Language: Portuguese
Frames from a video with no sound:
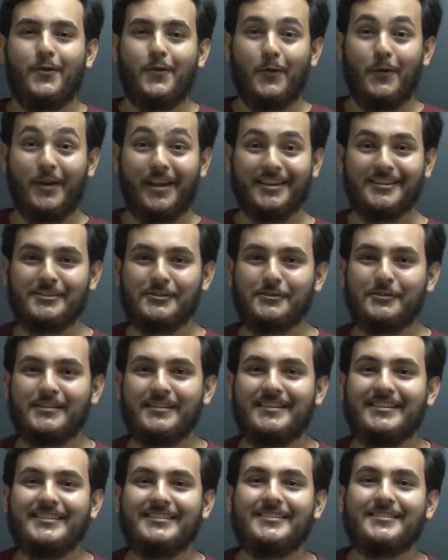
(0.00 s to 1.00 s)
Olá
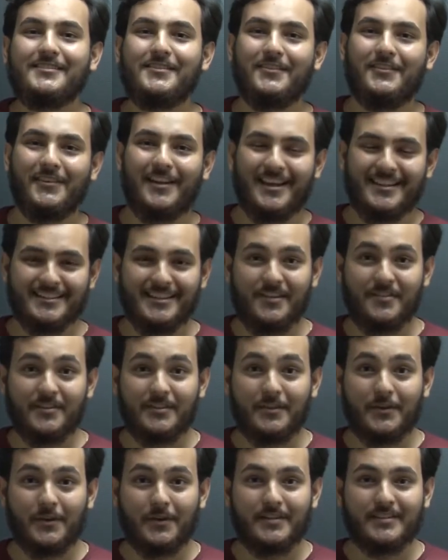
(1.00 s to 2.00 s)
estudantes, olá
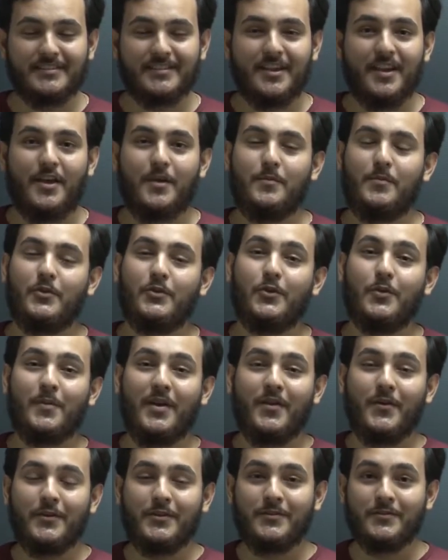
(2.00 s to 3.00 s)
servidores, meu nome
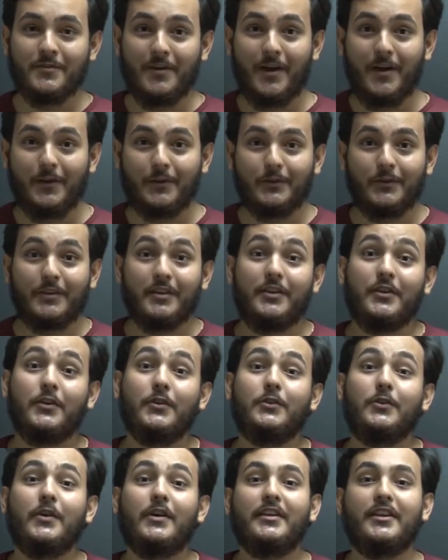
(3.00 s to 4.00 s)
é Ronivaldo e
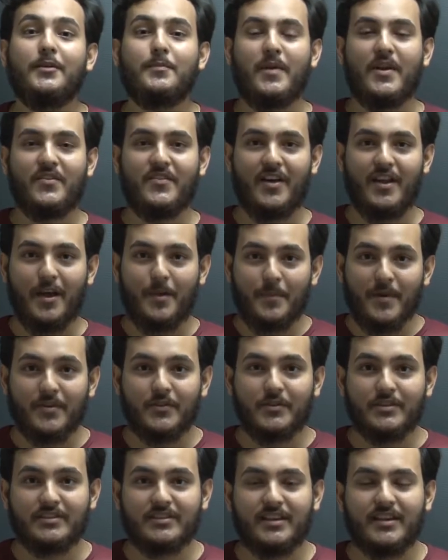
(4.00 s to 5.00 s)
eu tô aqui para falar para
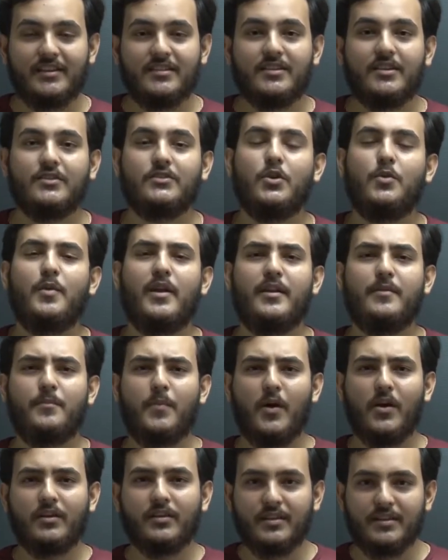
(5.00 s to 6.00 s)
vocês sobre a
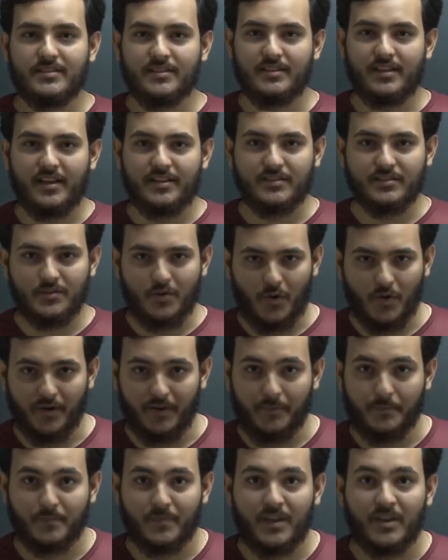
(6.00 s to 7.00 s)
importância da escola,
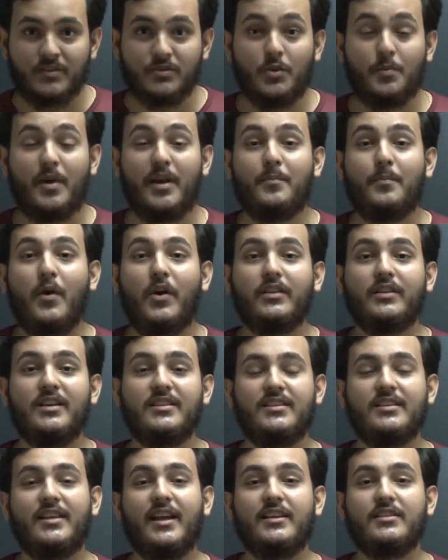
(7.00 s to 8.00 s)
sobre a
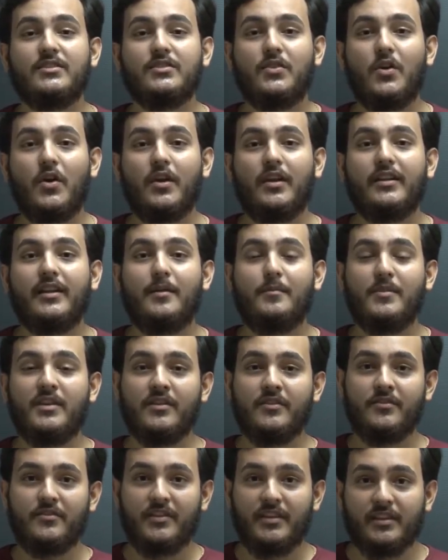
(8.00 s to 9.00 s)
importância da escola na
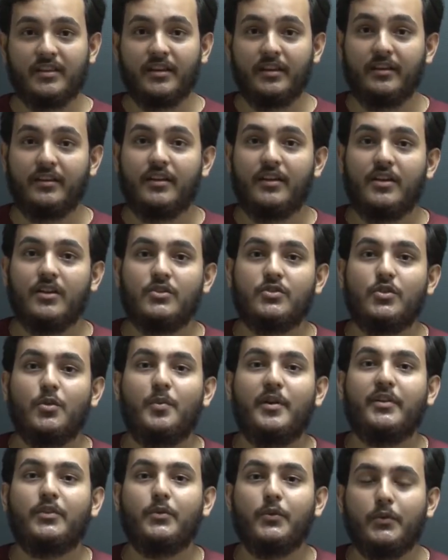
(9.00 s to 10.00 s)
minha vida,
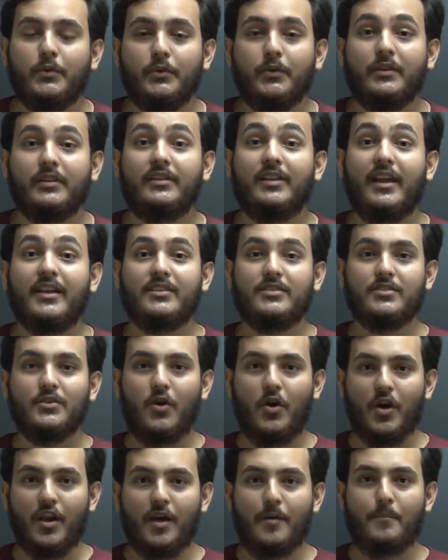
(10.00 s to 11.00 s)
sobretudo da
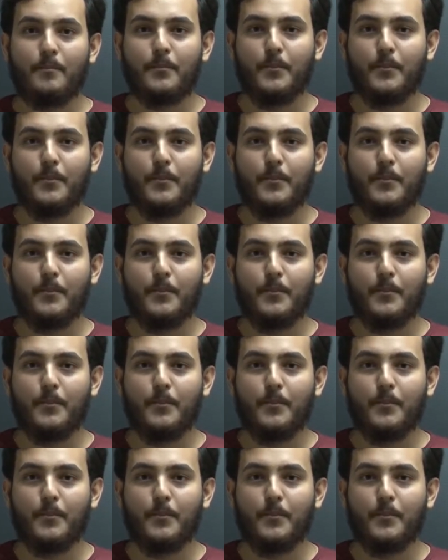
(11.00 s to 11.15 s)
escola